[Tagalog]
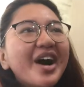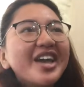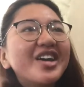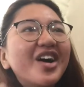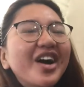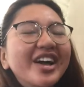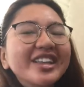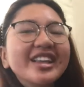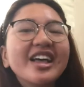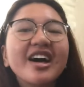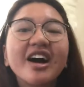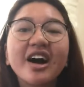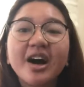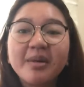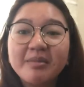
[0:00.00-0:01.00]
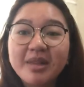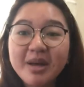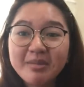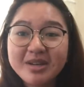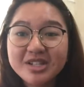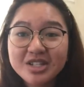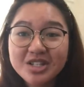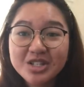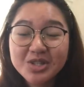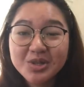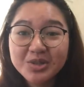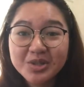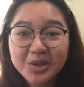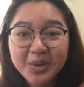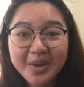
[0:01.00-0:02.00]
ayun. Um, let me just do
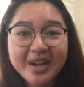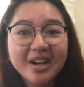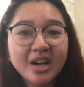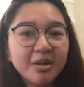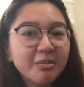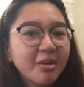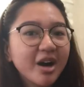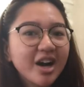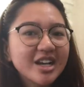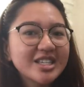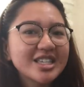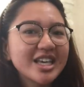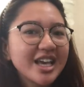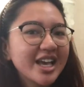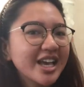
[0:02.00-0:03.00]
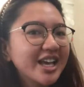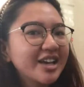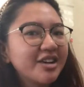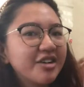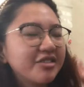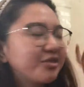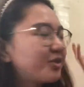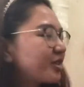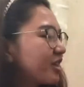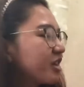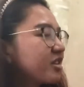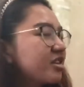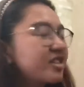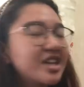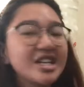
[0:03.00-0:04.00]
the quick unboxing of what are
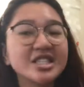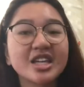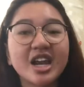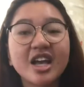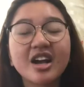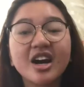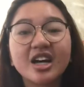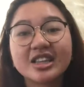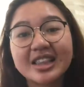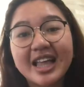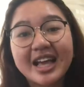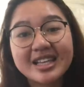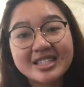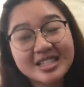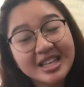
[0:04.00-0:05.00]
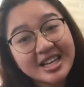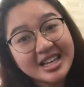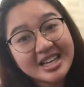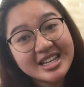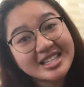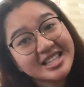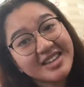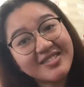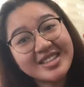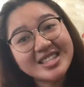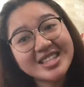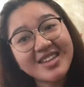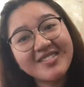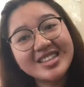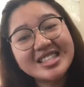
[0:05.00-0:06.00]
the things that I got last
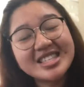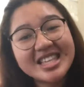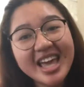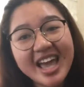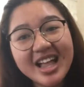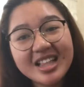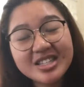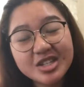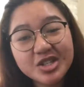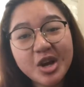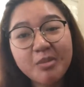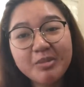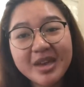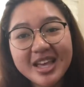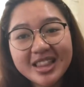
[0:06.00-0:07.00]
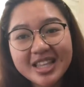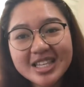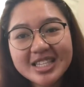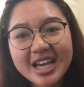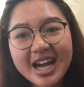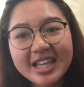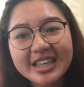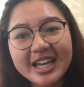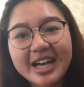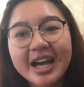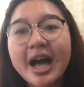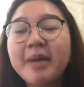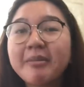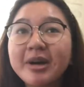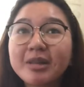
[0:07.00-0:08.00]
7-7 sale sa Shopee and Lazada.
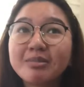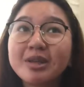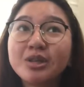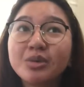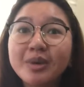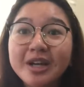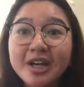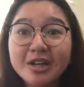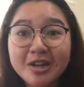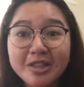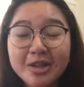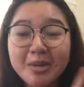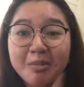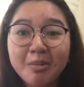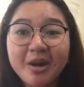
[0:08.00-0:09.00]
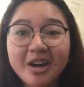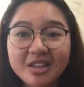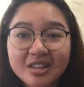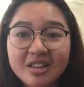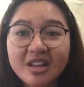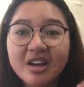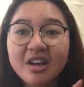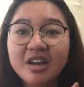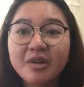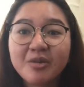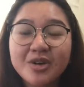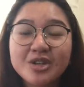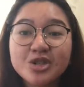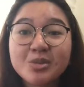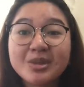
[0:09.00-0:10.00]
I might be doing another part
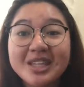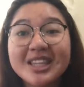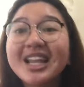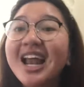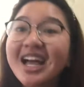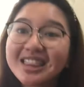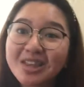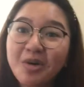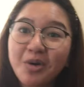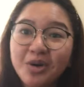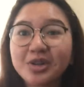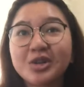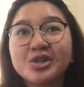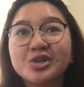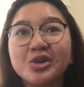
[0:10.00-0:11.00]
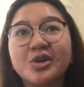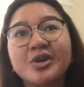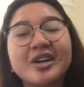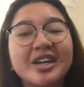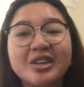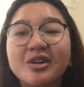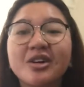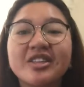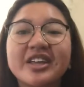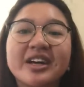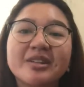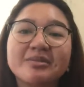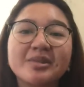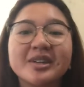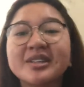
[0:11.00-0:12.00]
once dumating na lahat ng orders ko and all that.
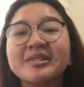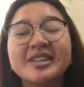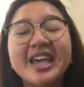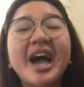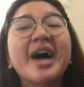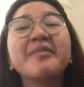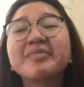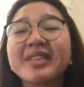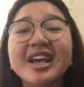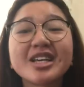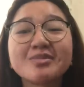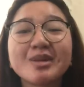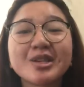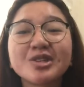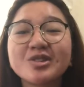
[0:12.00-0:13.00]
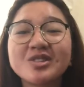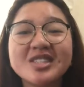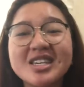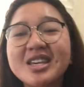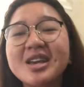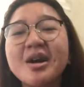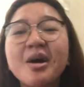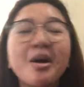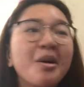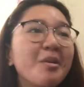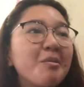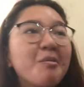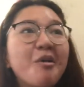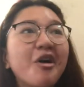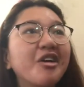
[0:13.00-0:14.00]
But, yeah. Expect to see
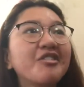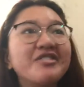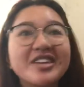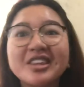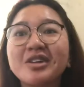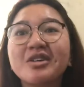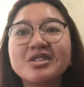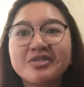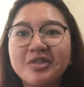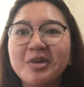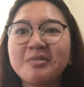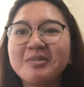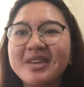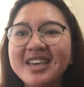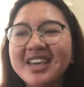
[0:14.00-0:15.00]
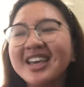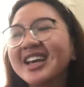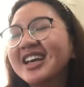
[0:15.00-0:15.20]
more videos from me